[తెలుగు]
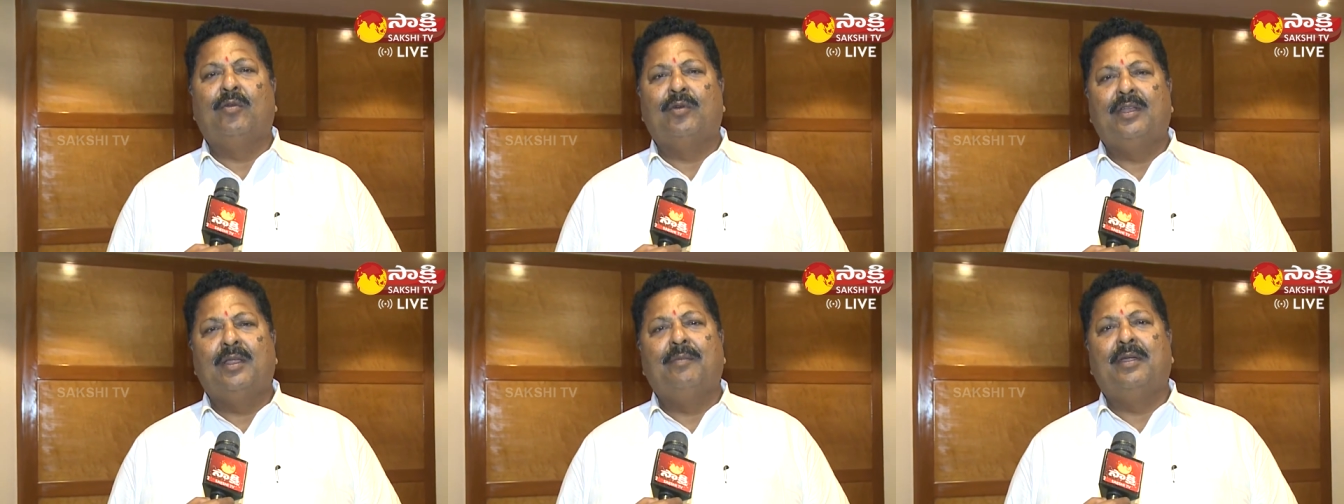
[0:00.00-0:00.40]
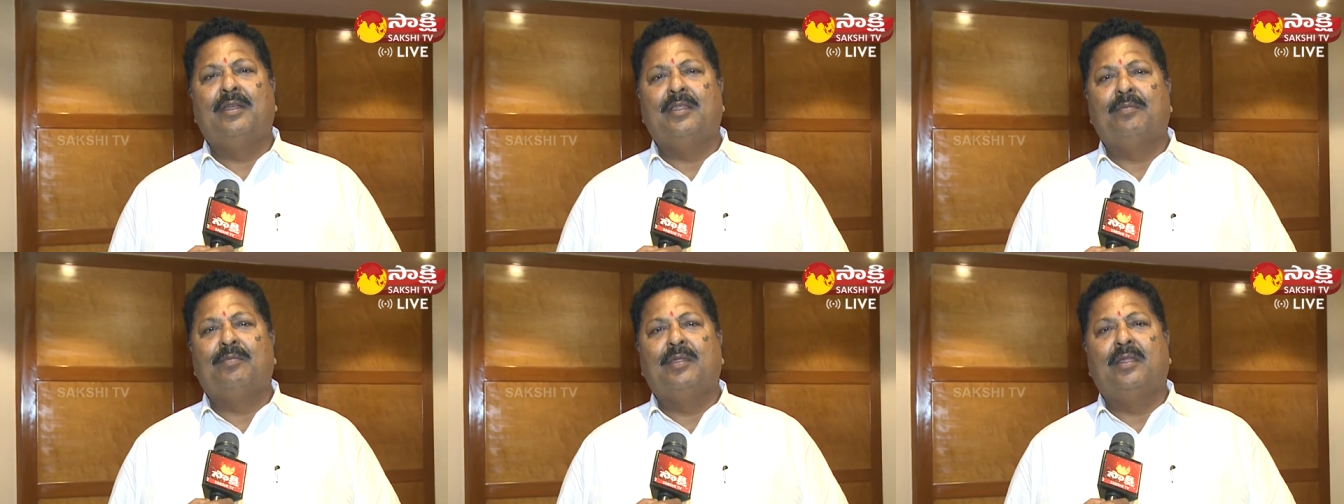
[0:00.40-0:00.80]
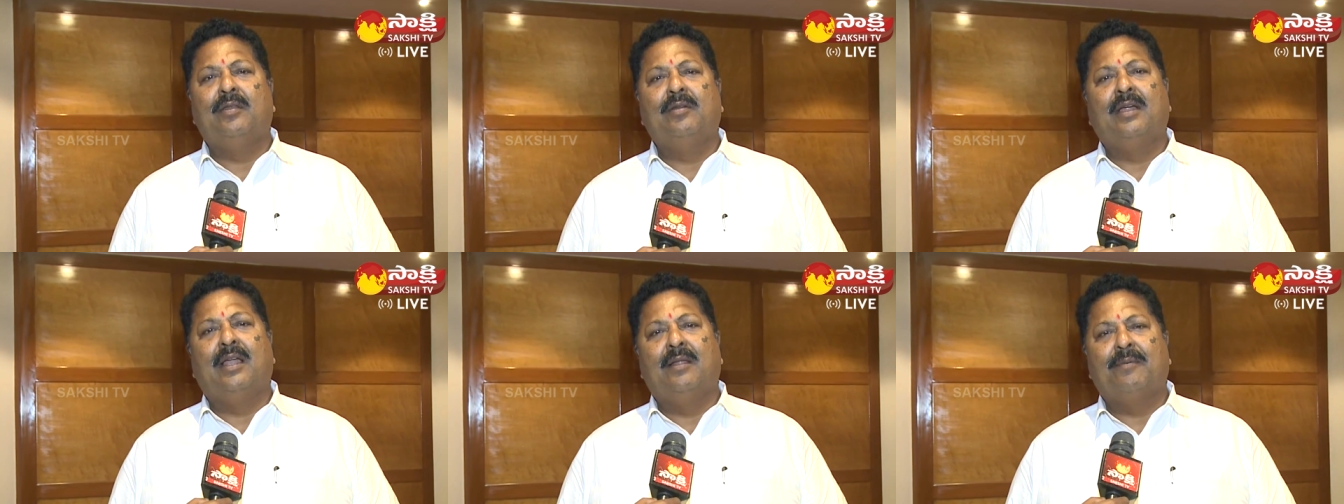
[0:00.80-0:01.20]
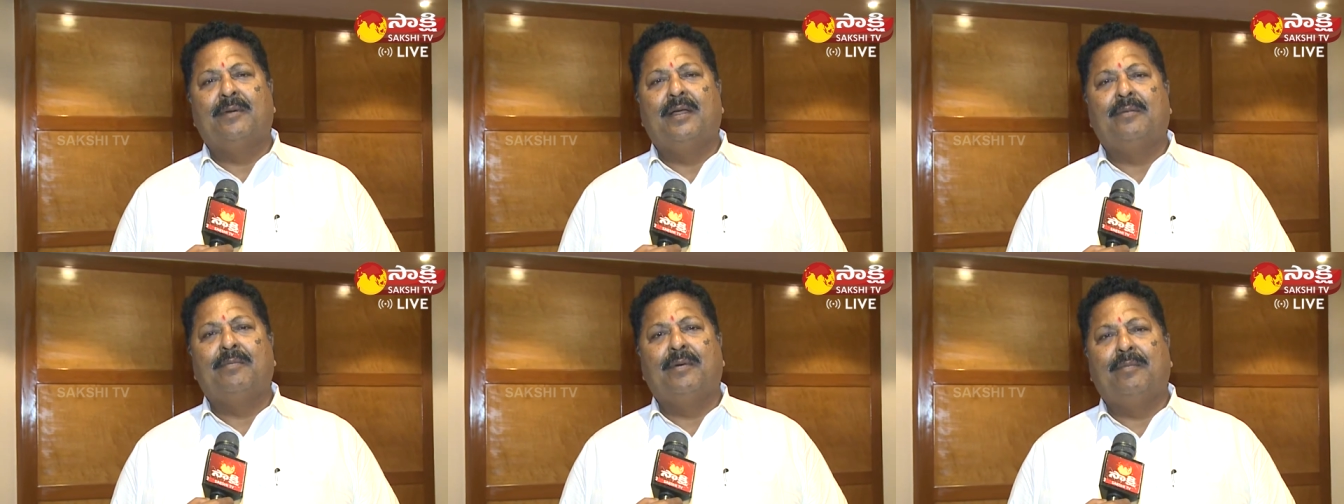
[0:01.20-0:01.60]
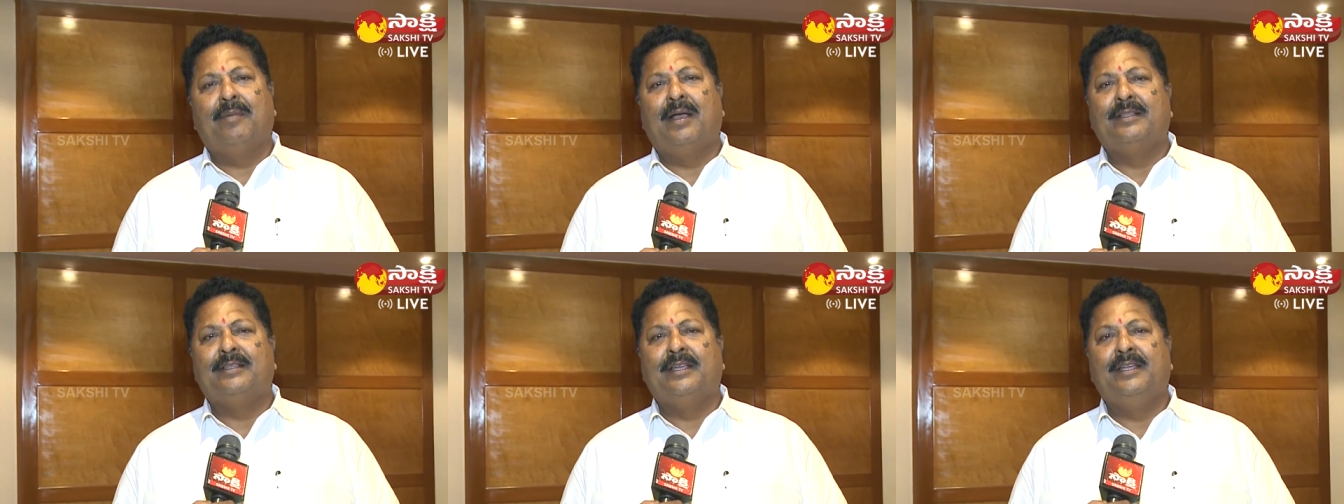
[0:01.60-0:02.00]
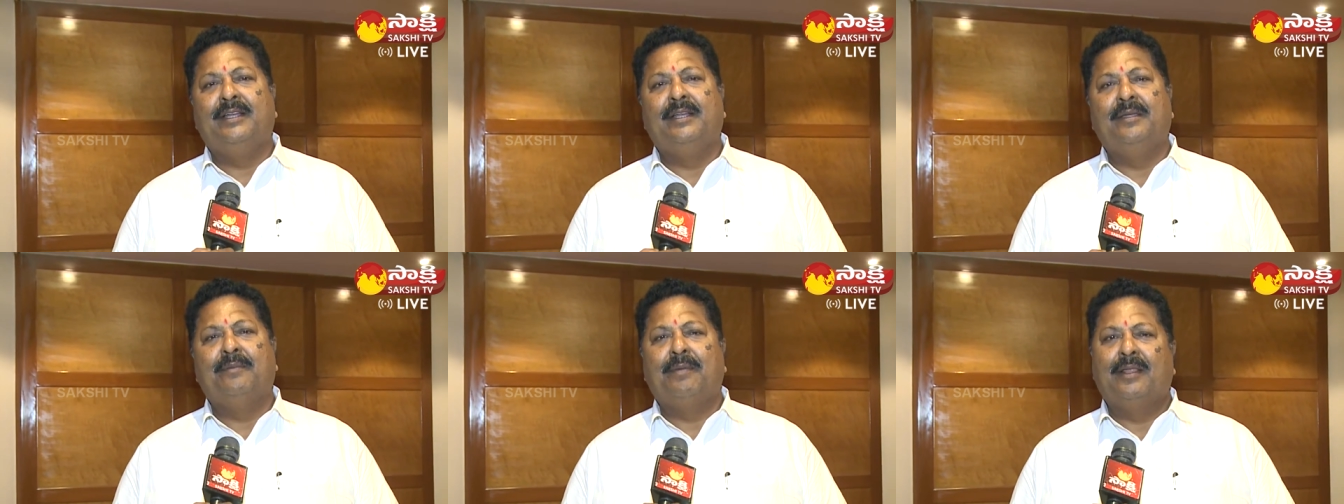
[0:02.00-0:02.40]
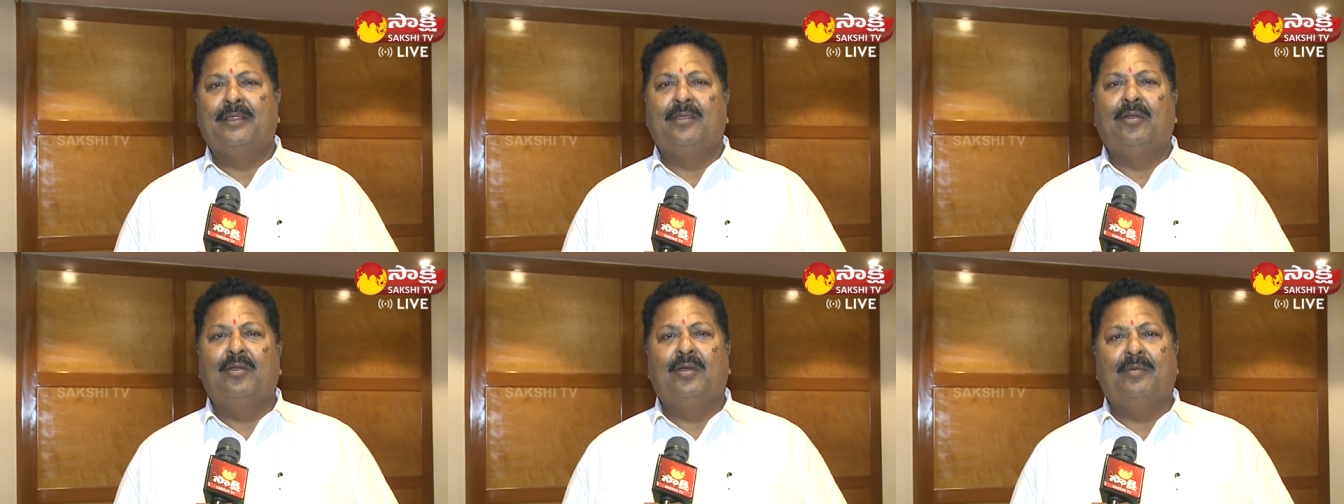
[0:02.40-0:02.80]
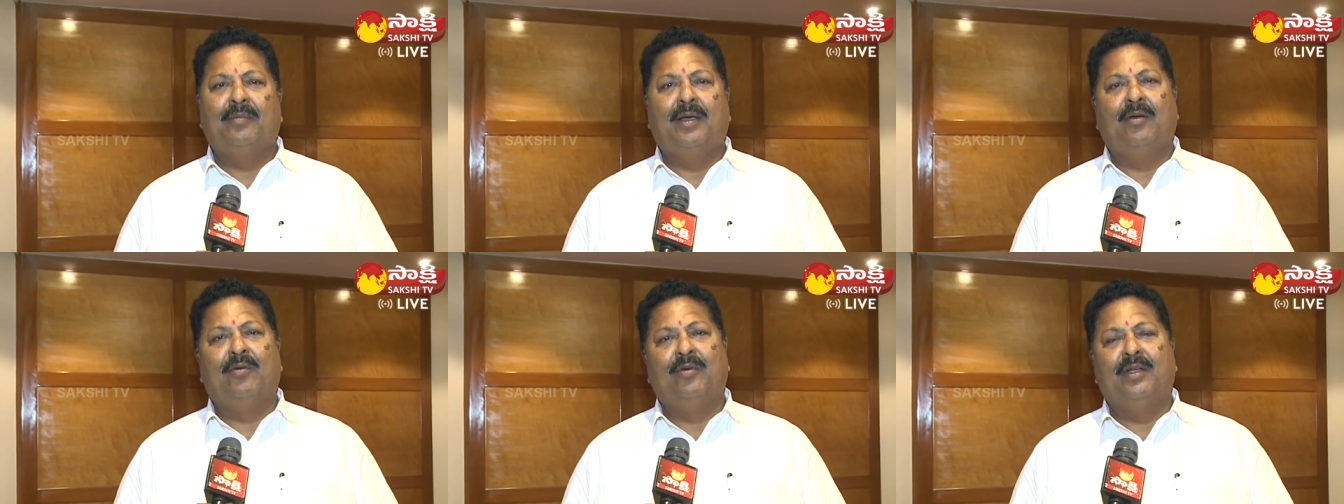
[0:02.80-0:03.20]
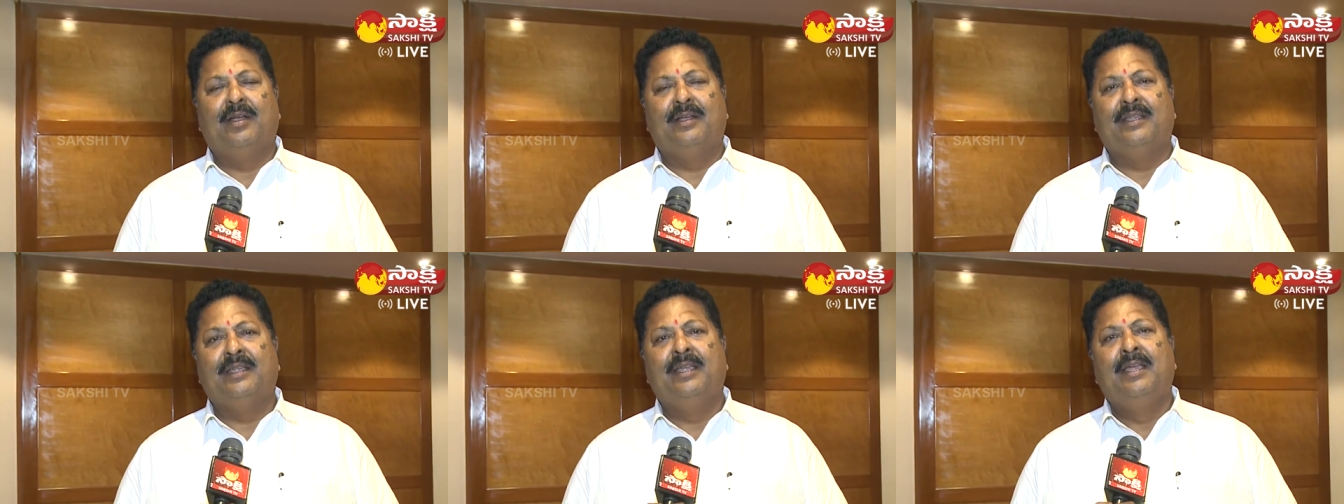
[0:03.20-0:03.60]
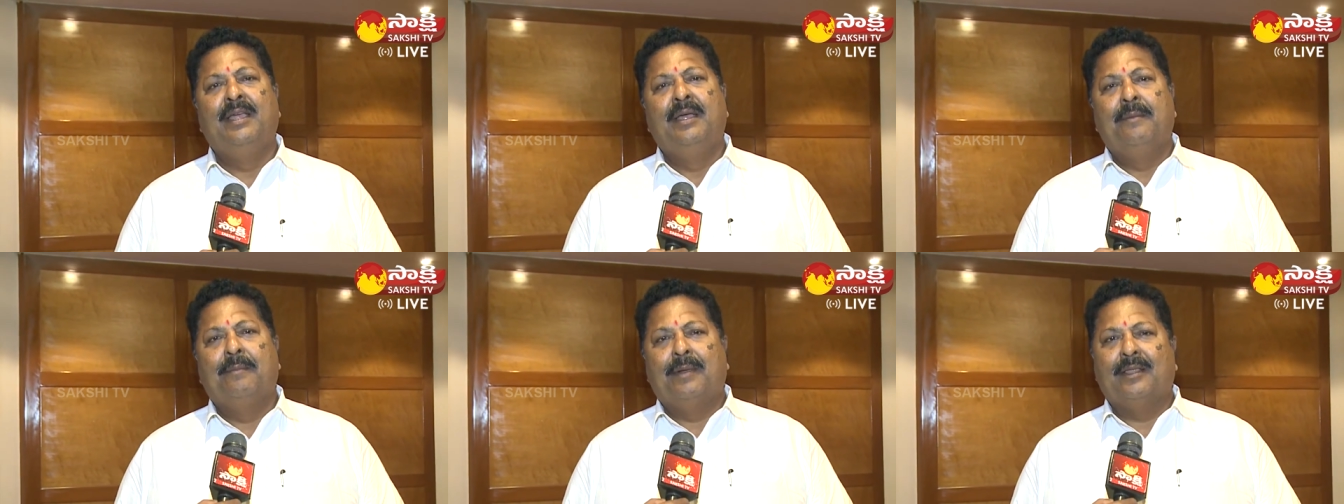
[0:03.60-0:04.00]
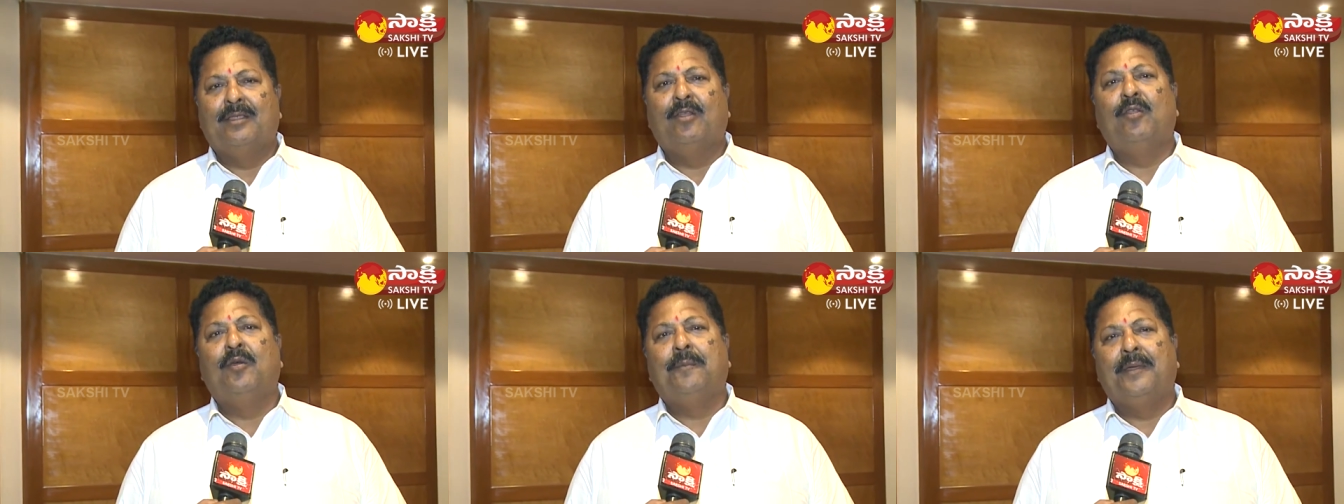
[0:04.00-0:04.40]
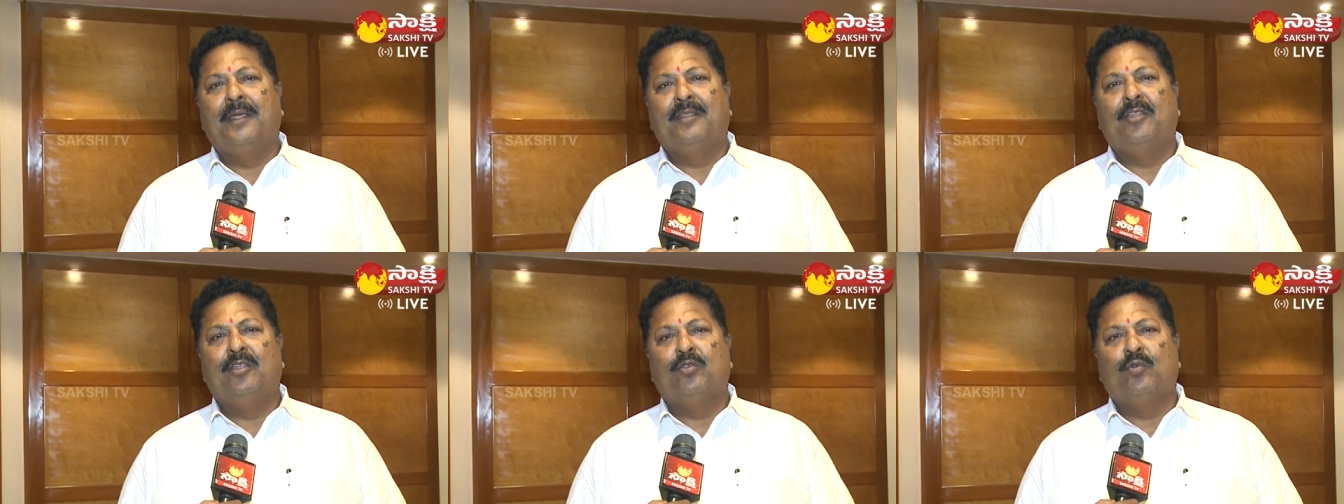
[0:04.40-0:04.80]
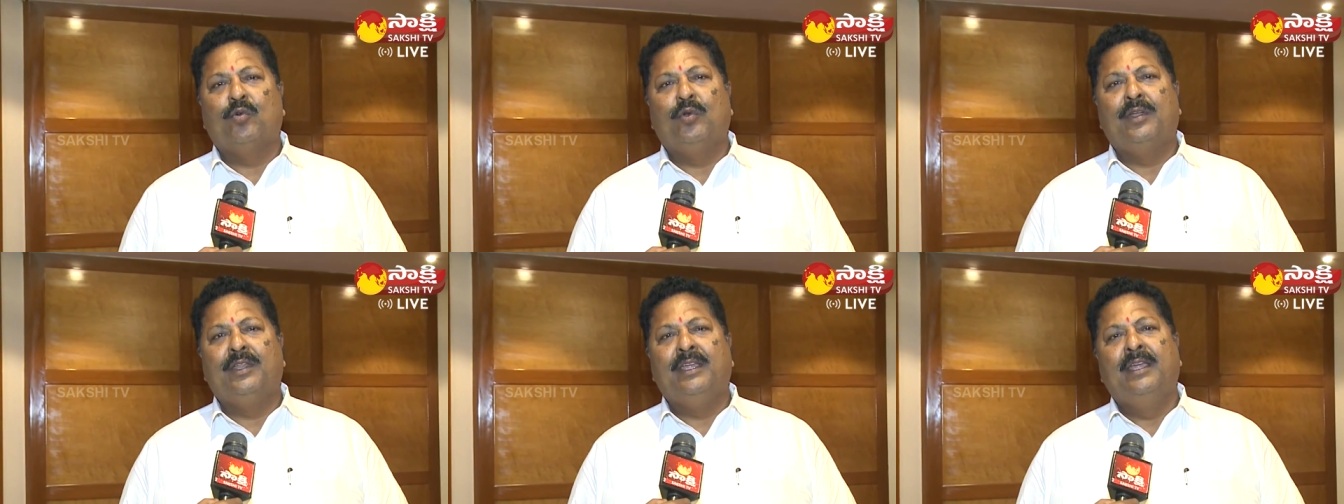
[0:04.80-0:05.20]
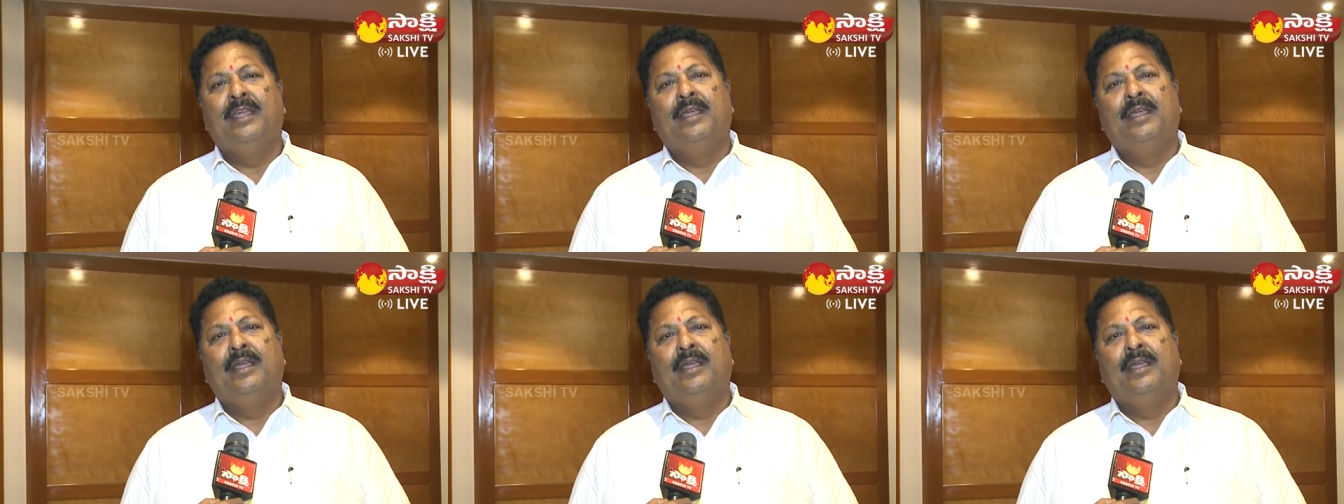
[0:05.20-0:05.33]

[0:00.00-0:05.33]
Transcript: ఒకటే మాట చెప్తారు గడప గడప బాగా చేయండి ప్రజల్లోకి బాగా ఉండండి ప్రజల్లో పేరు తెచ్చుకోండి